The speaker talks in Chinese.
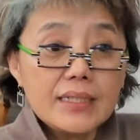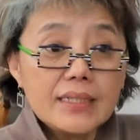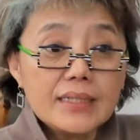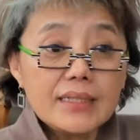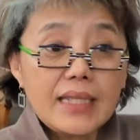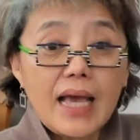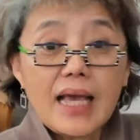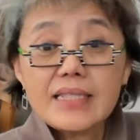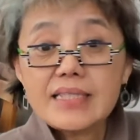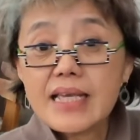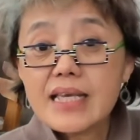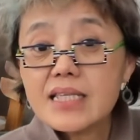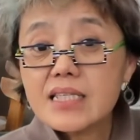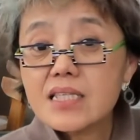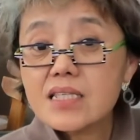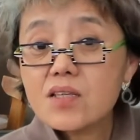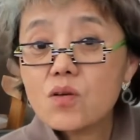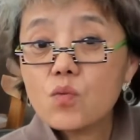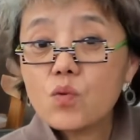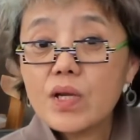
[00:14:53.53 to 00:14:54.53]
他在
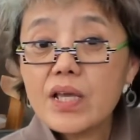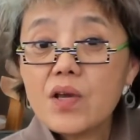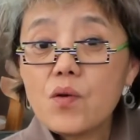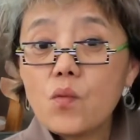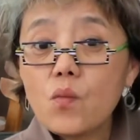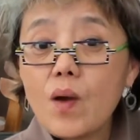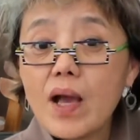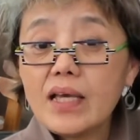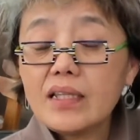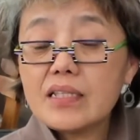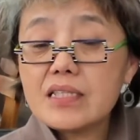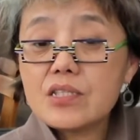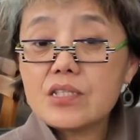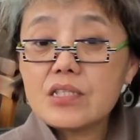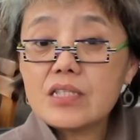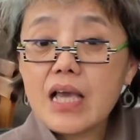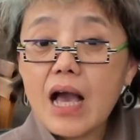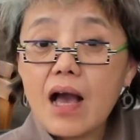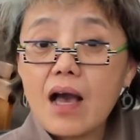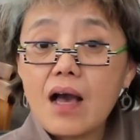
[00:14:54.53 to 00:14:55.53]
搜另外的
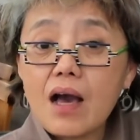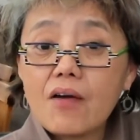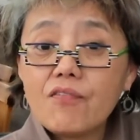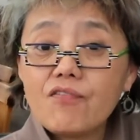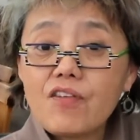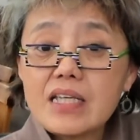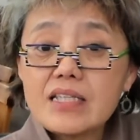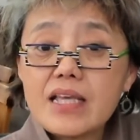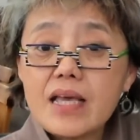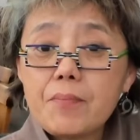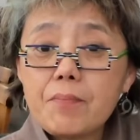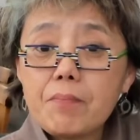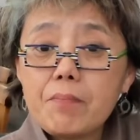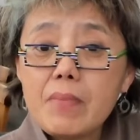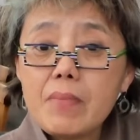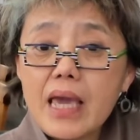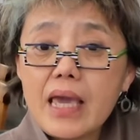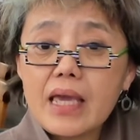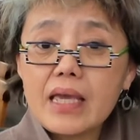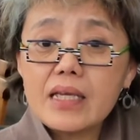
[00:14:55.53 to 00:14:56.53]
羊啊，发现
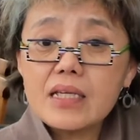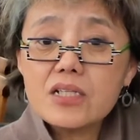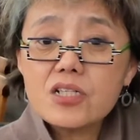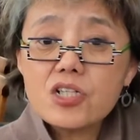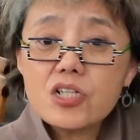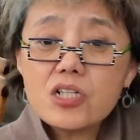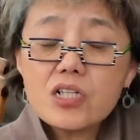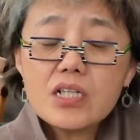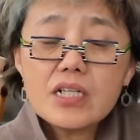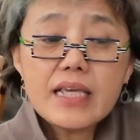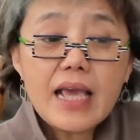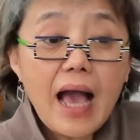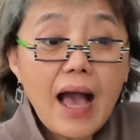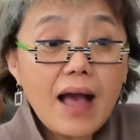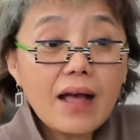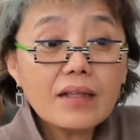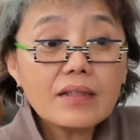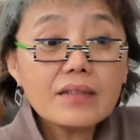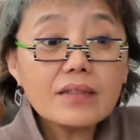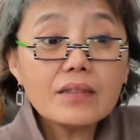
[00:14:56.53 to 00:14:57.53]
每只
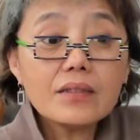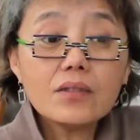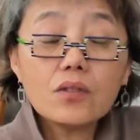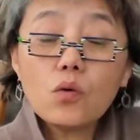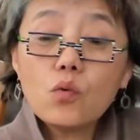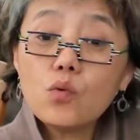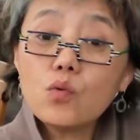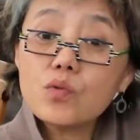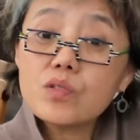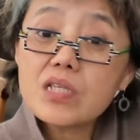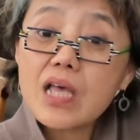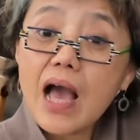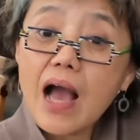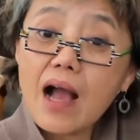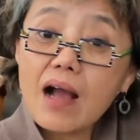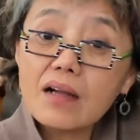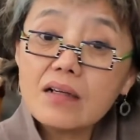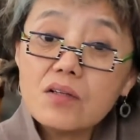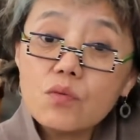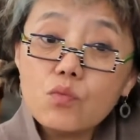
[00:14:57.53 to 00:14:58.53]
羊都
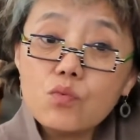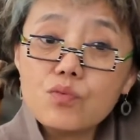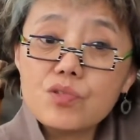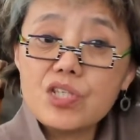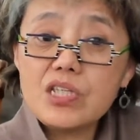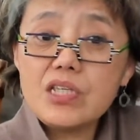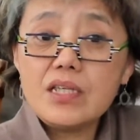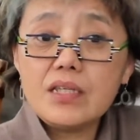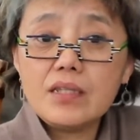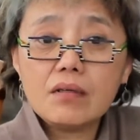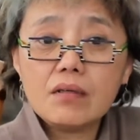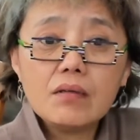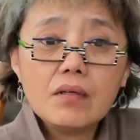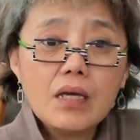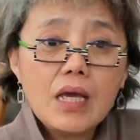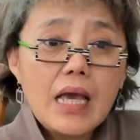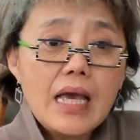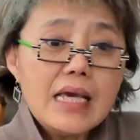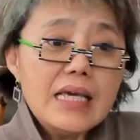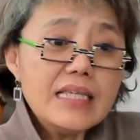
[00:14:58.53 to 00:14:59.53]
藏着武器
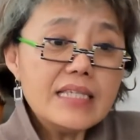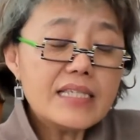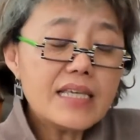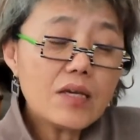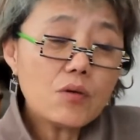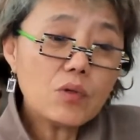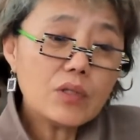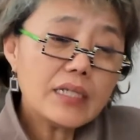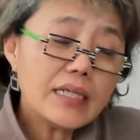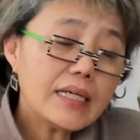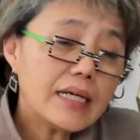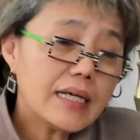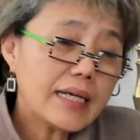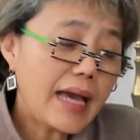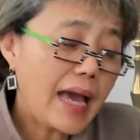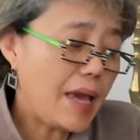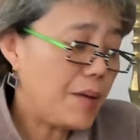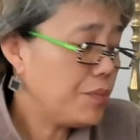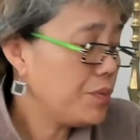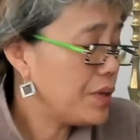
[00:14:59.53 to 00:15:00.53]
结果这个
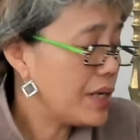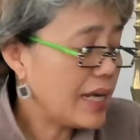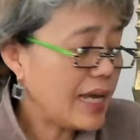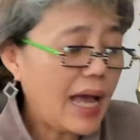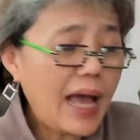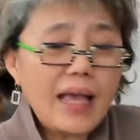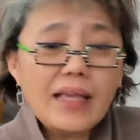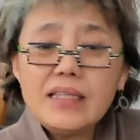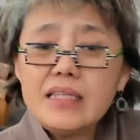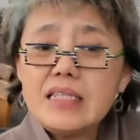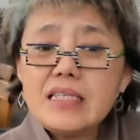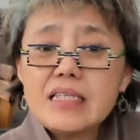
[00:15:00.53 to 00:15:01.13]
凯布尔赶